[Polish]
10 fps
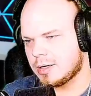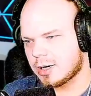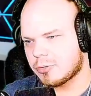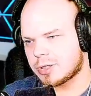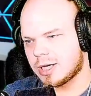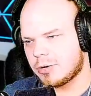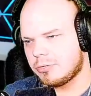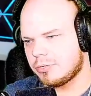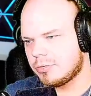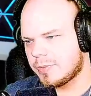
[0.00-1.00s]
Akurat jego
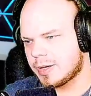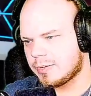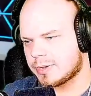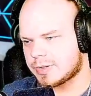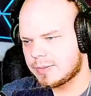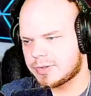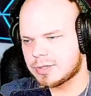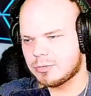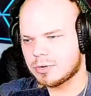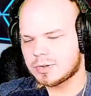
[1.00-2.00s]
ulubię, on ma zajebisty głos.